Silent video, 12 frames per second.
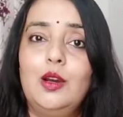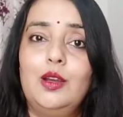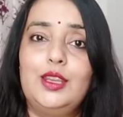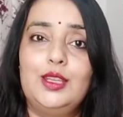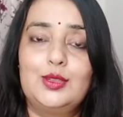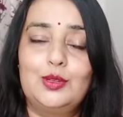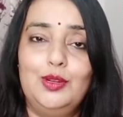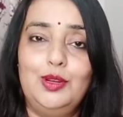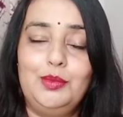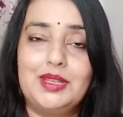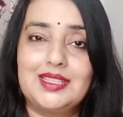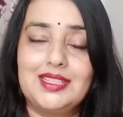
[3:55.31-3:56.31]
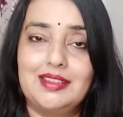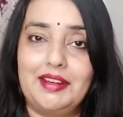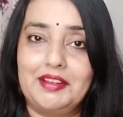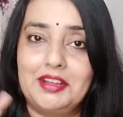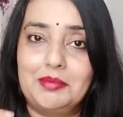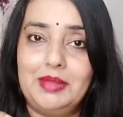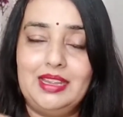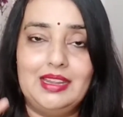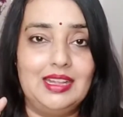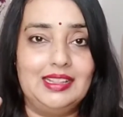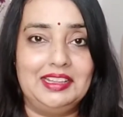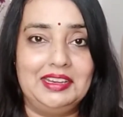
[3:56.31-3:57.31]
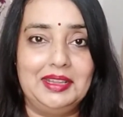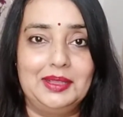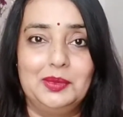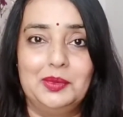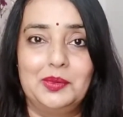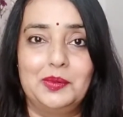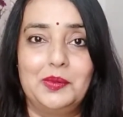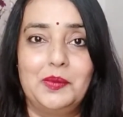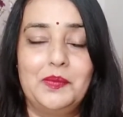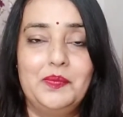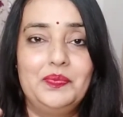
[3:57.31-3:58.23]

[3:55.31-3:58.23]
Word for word: और इसको मिक्सी ग्राइंडर में डाल देना है दोनों को